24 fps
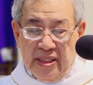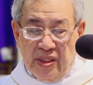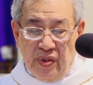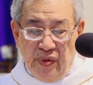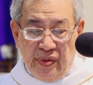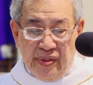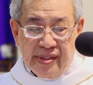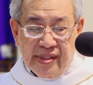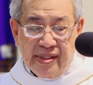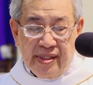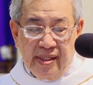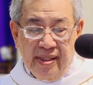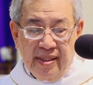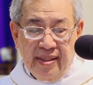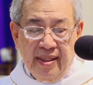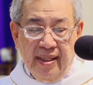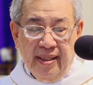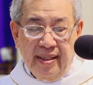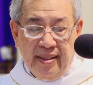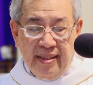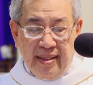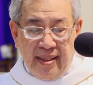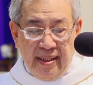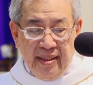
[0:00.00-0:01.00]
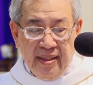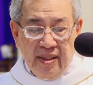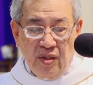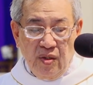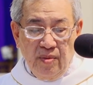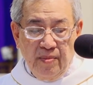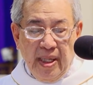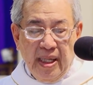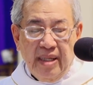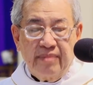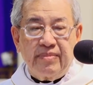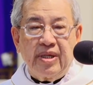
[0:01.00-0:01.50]
tuyên xưng đức tin
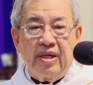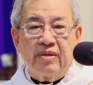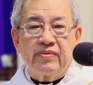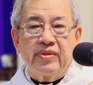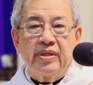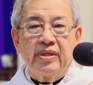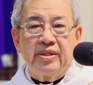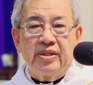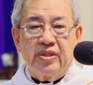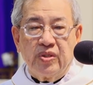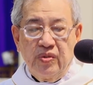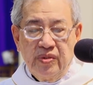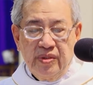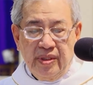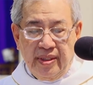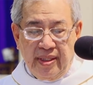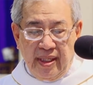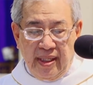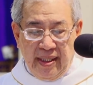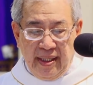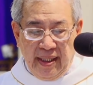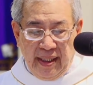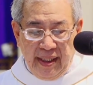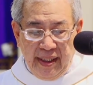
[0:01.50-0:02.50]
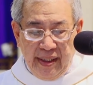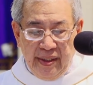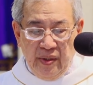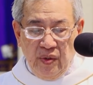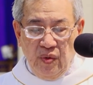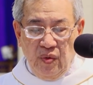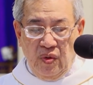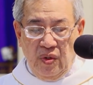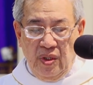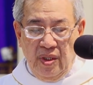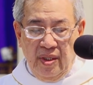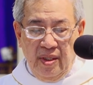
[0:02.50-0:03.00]
của bà vào Thiên Chúa tình yêu
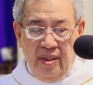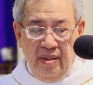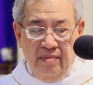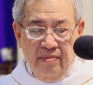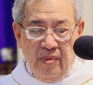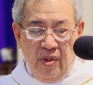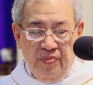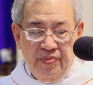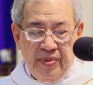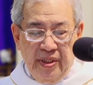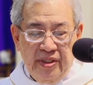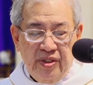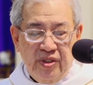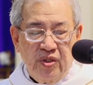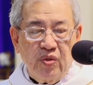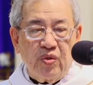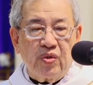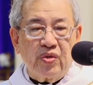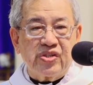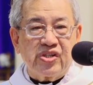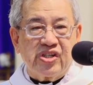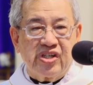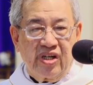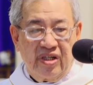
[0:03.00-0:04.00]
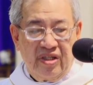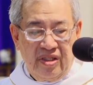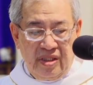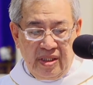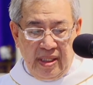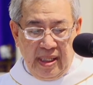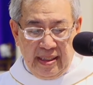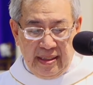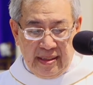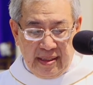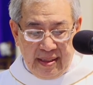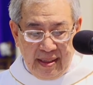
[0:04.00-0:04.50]
Một Thiên Chúa của sự
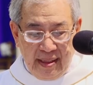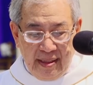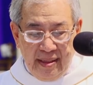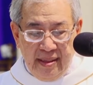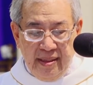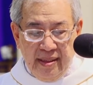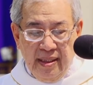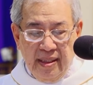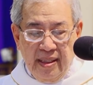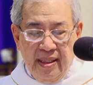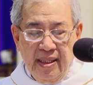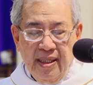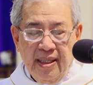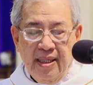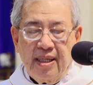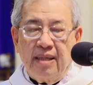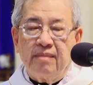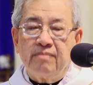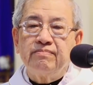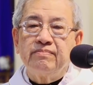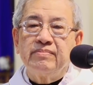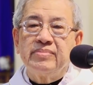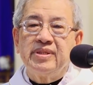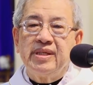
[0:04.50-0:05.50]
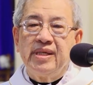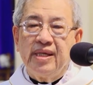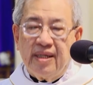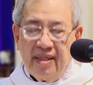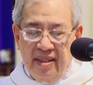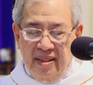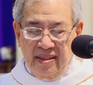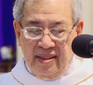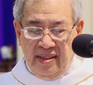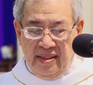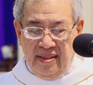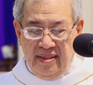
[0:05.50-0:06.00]
tha thứ không giết
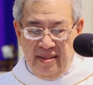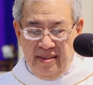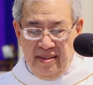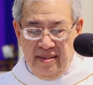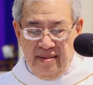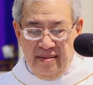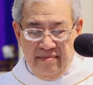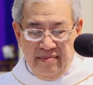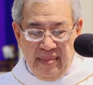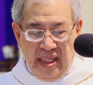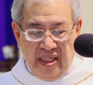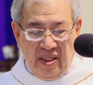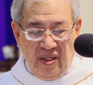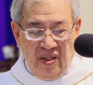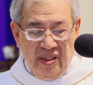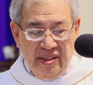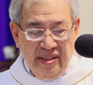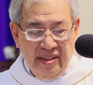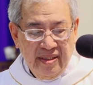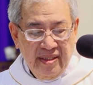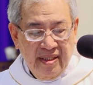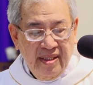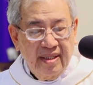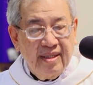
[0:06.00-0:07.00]
người Bà nói